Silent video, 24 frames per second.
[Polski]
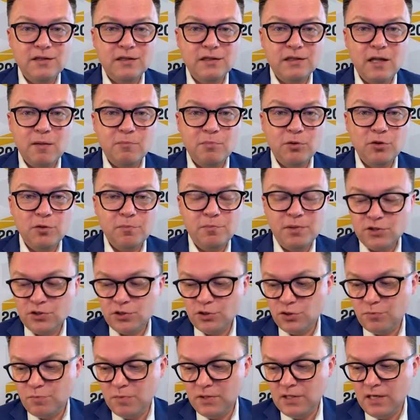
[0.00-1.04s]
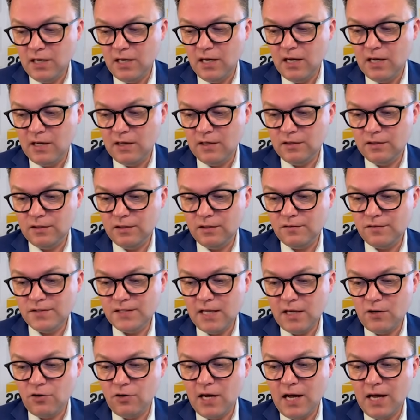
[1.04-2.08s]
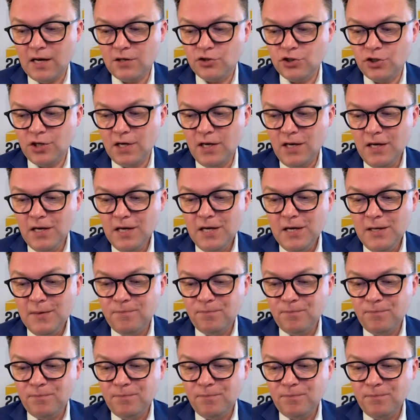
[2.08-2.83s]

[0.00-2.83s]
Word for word: zebranych dla podopiecznych szpitala w Starogardzie,